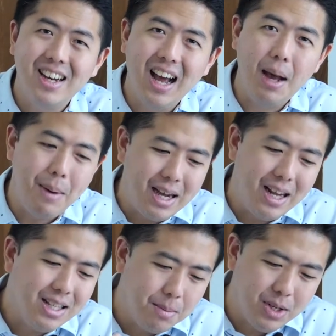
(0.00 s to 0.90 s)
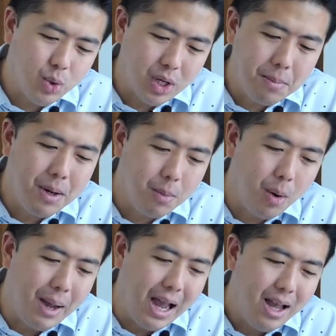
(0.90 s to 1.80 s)
นะครับ อันนี้จะเป็นส่วนที่เพิ่ม
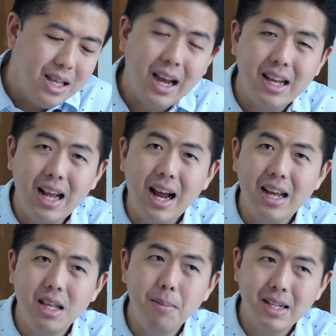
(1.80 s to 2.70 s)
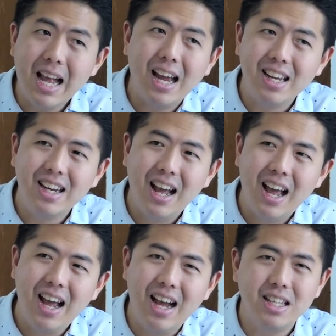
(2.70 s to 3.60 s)
เข้ามา ยังไงถ้าใครที่เป็นสายนี้นะ
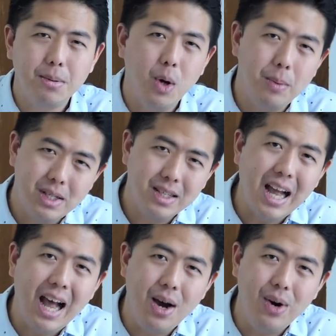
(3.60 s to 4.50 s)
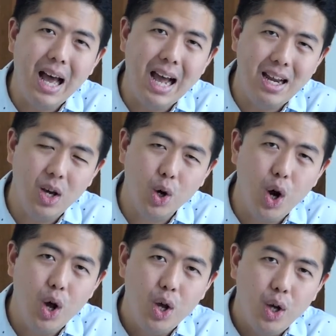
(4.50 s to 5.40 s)
ฮะ อาจจะลองไปศึกษาเอาไลน์แล้ว
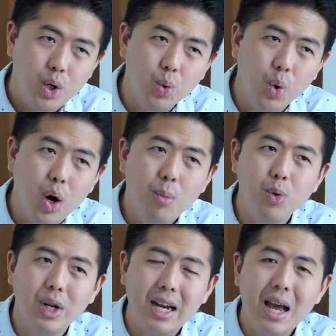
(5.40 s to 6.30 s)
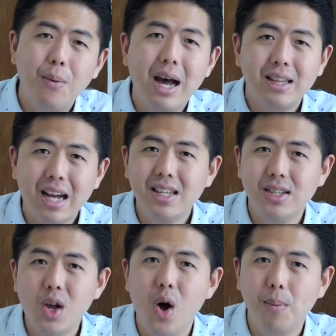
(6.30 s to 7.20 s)
ก็ดูข้อมูลกันได้ว่าถ้าจะ
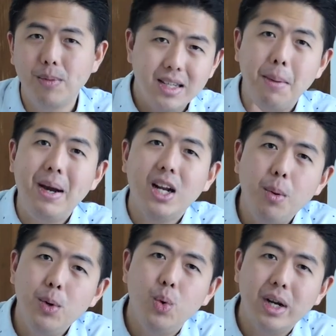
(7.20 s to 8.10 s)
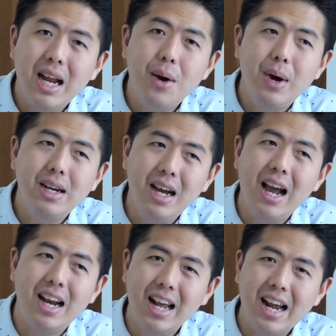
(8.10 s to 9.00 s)
สอบสามารถเข้าไปดูกันได้ว่าเนื้อ
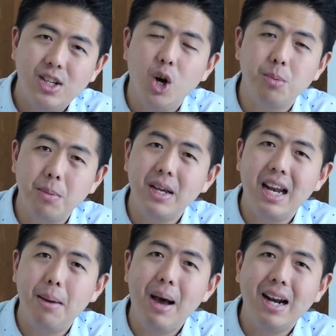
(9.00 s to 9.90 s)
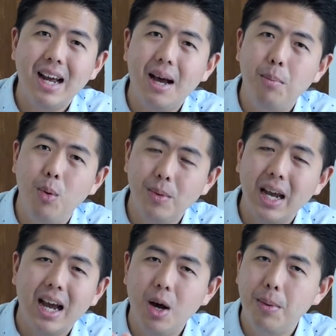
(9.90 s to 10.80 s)
หาในการสอบจะมีอะไรบ้างนะครับผมยั
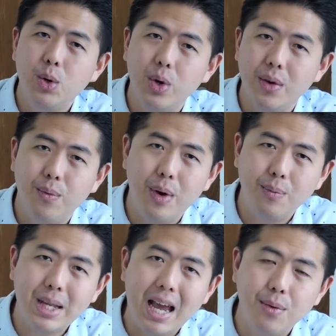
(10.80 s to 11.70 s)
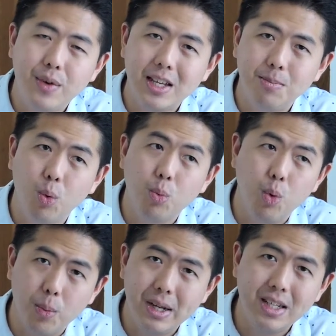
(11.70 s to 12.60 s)
งไงเข้าไปดูในเว็บไซต์ Facebook
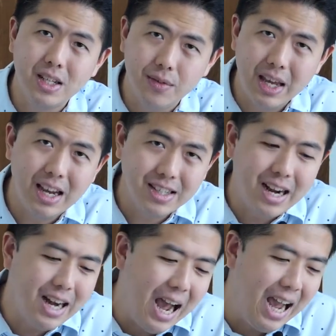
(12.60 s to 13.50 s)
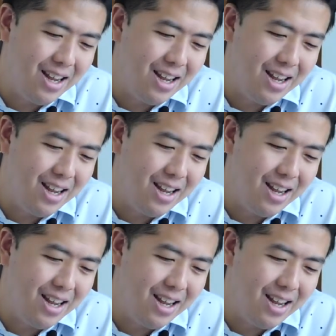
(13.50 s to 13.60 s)
Blueprint Certification ได้